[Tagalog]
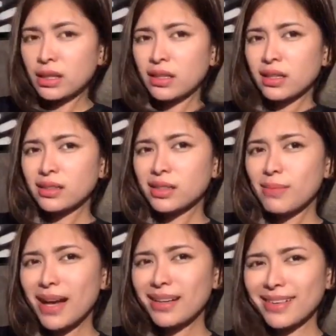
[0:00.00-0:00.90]
Diba?
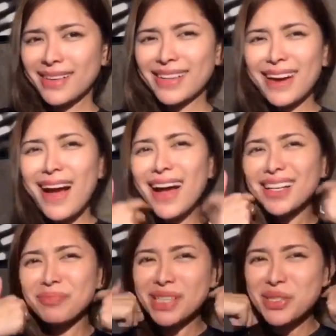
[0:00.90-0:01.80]
Nakaalit
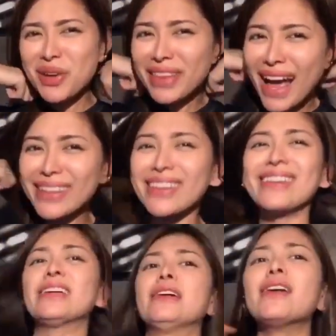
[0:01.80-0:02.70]
t-shirt tayo.
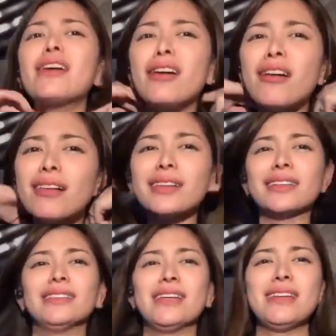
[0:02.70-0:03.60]
Oh.
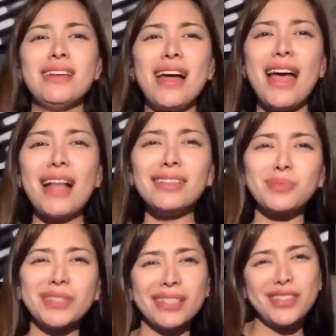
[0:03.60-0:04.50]
Alit
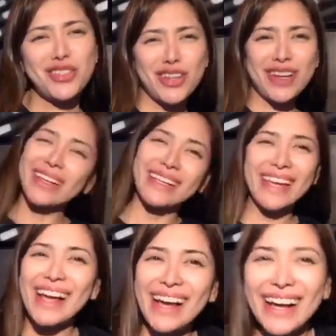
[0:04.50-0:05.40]
t-shirt. Yeah.